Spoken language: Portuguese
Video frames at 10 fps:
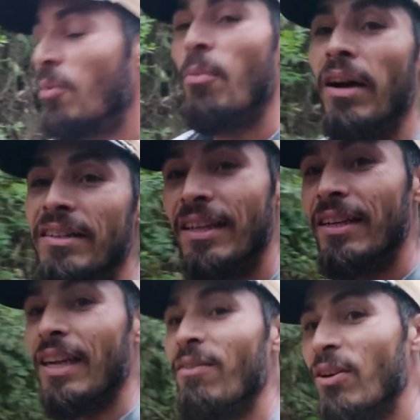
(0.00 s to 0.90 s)
Mas ele
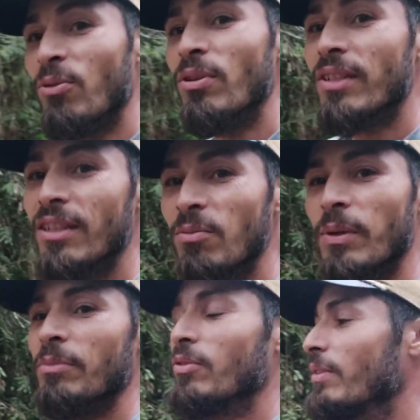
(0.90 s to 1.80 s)
estava contando
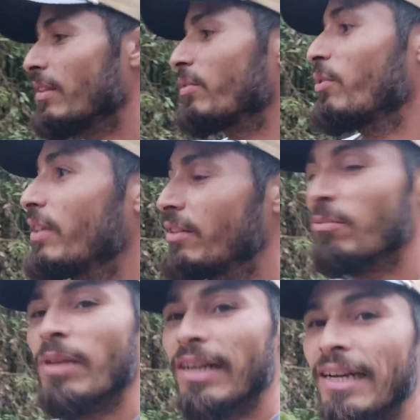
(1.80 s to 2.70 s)
para mim uma história de
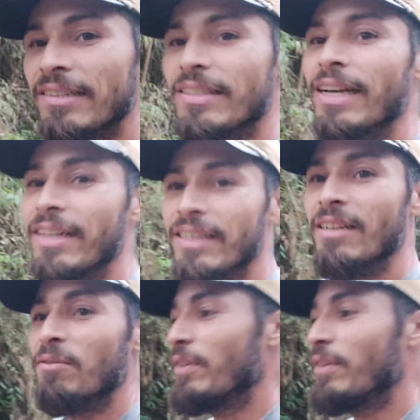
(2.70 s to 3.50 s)
uma caçada que ele